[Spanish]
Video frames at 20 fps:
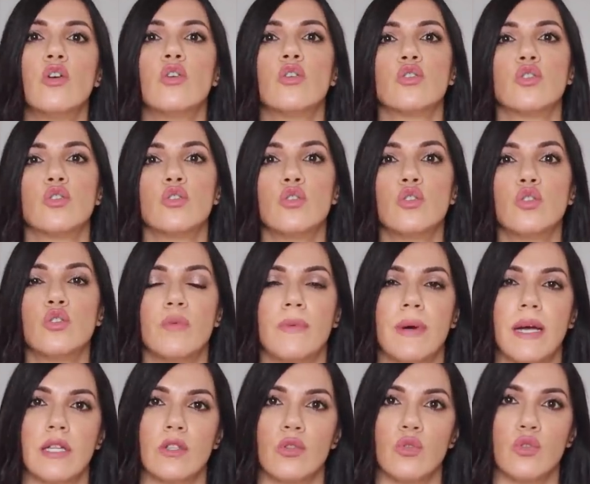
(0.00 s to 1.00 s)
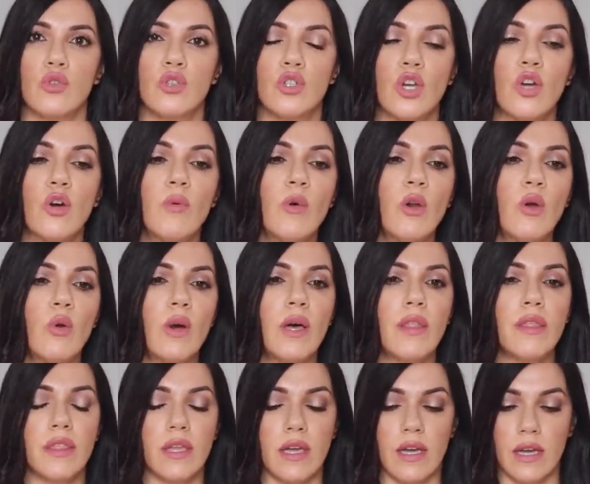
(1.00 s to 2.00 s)
los dos bandos. ¿Y cómo lo
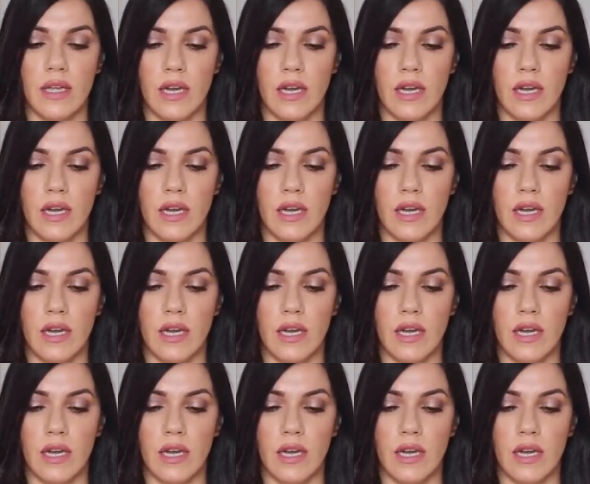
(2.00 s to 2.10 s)
hacen?